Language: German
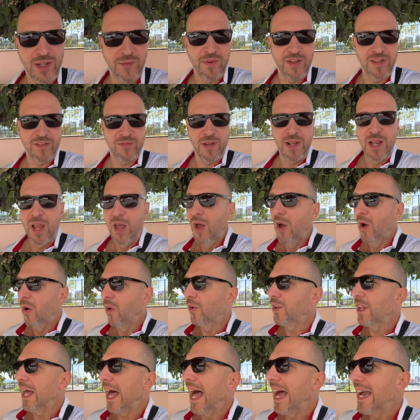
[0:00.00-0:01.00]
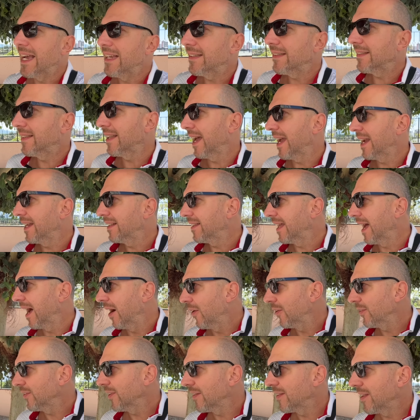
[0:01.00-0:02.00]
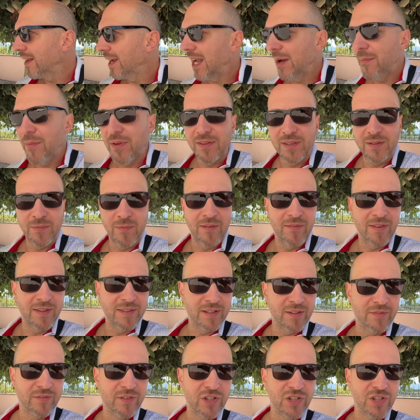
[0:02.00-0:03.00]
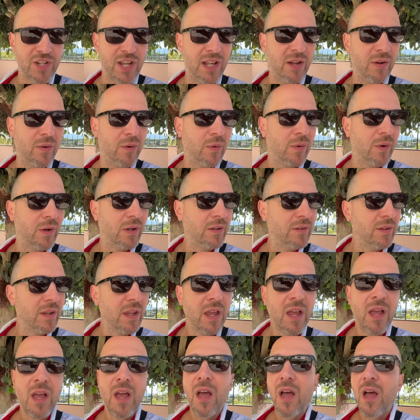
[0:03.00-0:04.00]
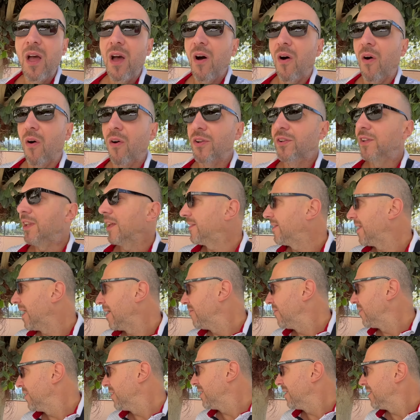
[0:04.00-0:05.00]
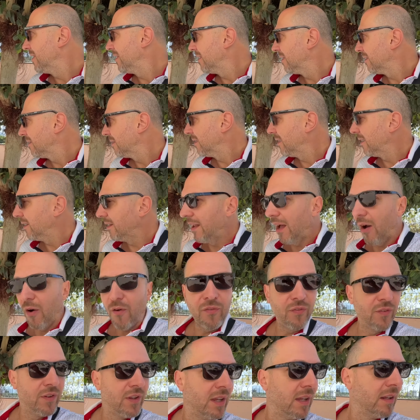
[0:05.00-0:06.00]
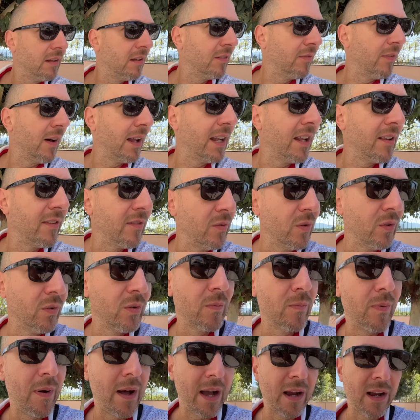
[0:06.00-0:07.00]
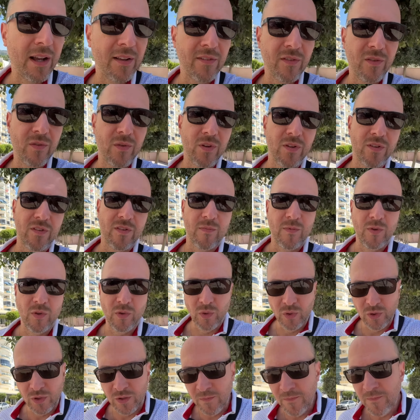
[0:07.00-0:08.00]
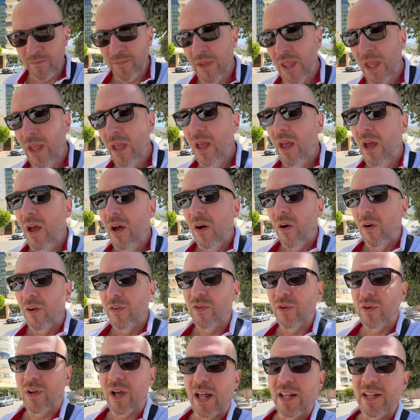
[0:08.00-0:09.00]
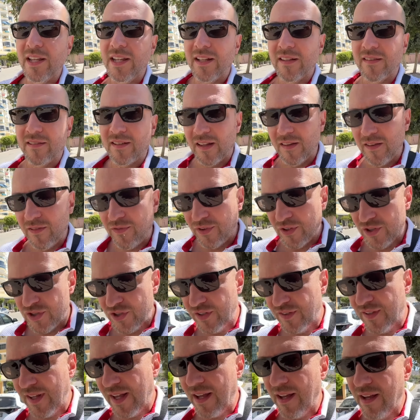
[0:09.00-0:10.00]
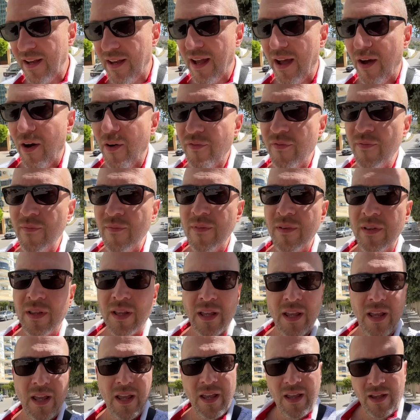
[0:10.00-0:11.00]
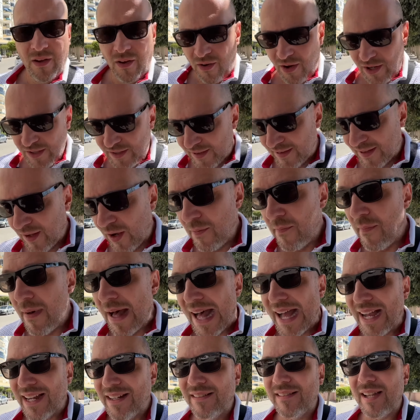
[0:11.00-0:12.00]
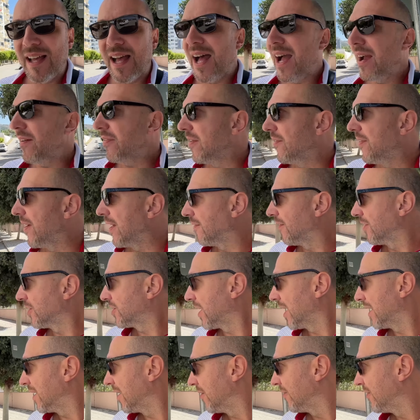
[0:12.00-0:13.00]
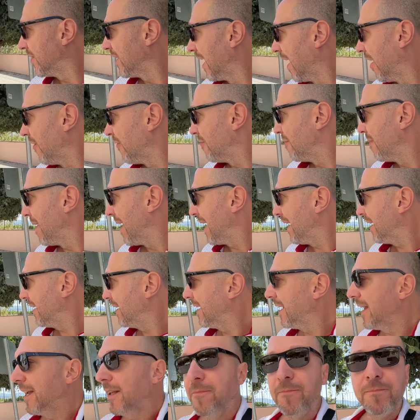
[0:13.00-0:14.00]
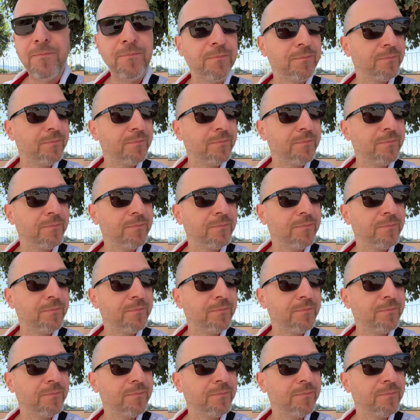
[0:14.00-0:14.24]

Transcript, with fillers: mal spielt und Eis direkt raus. Also da kann man sich mal was auf die Schnelle holen. Und das haben wir hier äh, in Laufnähe. Das waren jetzt nur so ein paar ganz kurze Minuten. Und so kann ich jetzt ganz frische Sachen kaufen. Heute ist auch Markttag. Wir werden wahrscheinlich auch wieder auf den Markt gehen